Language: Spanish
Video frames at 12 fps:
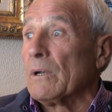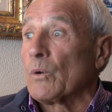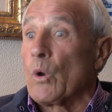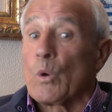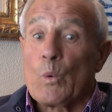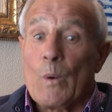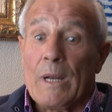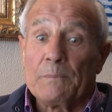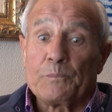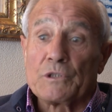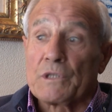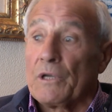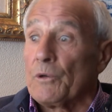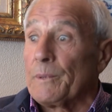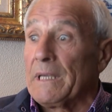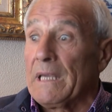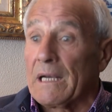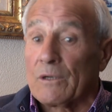lo cual pues que yo
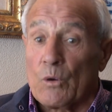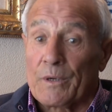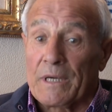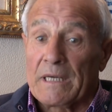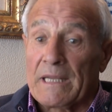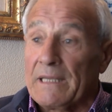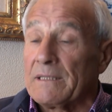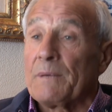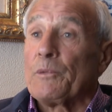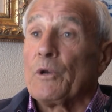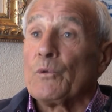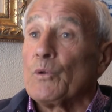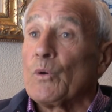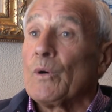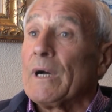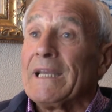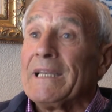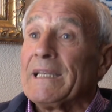veía correr gente, pero
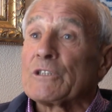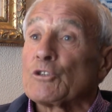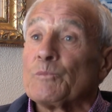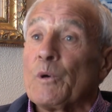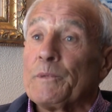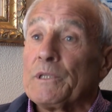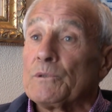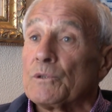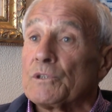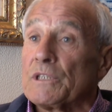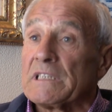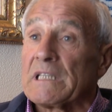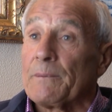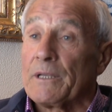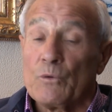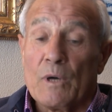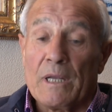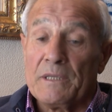yo en esos momentos estaba
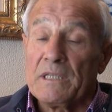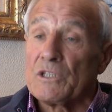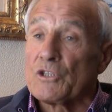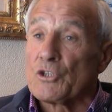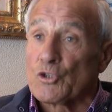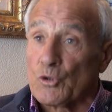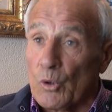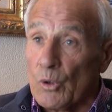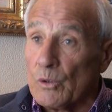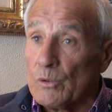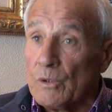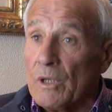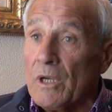yo allí solo